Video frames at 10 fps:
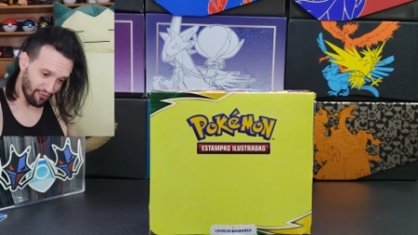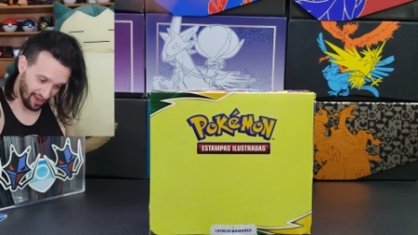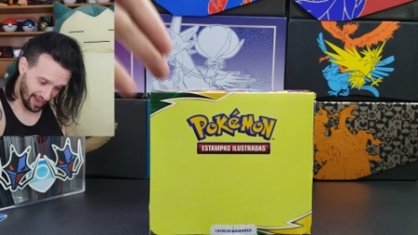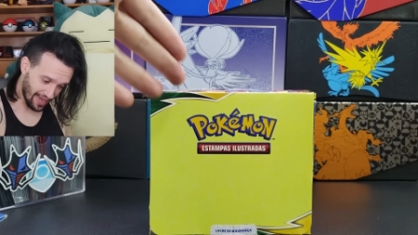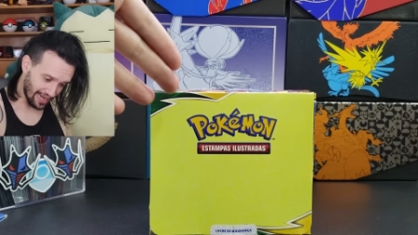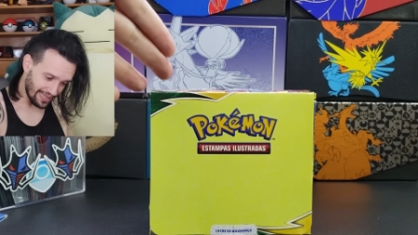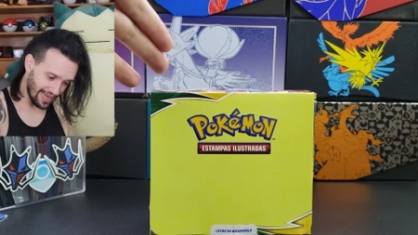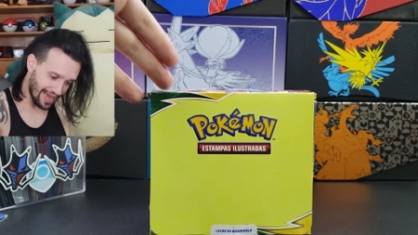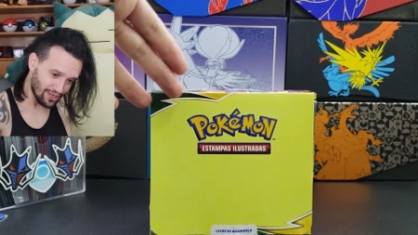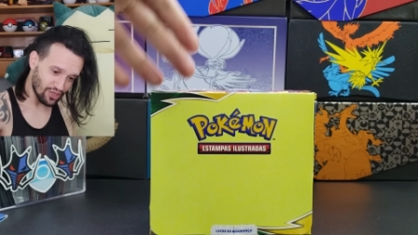ver a
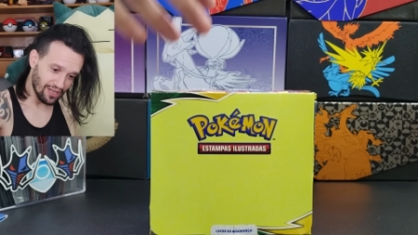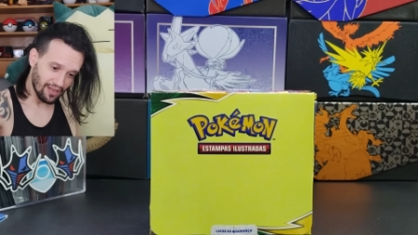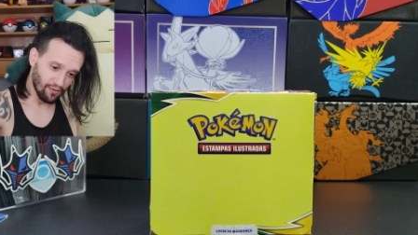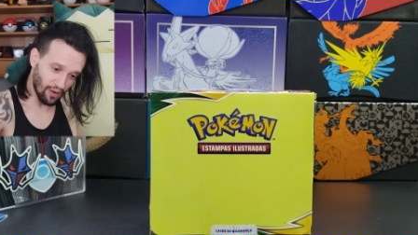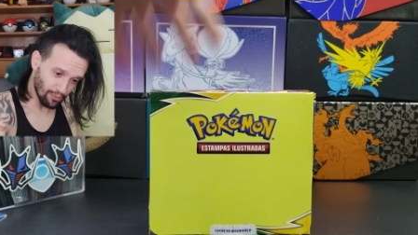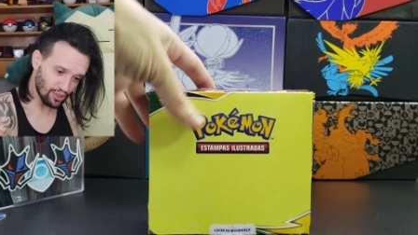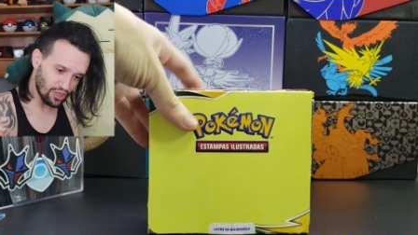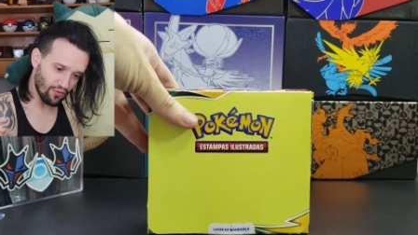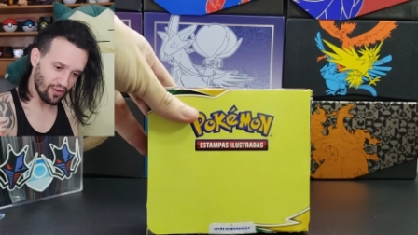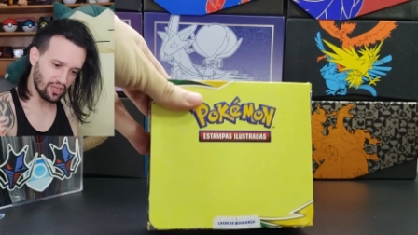realidade, vamos se
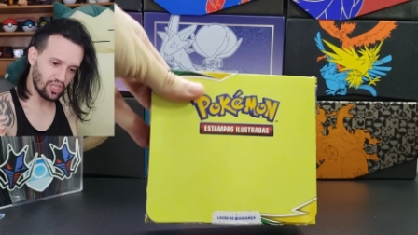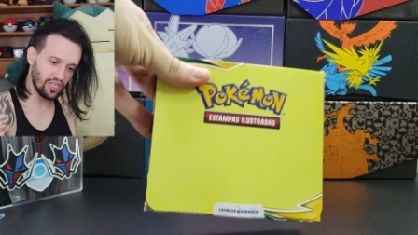divertir,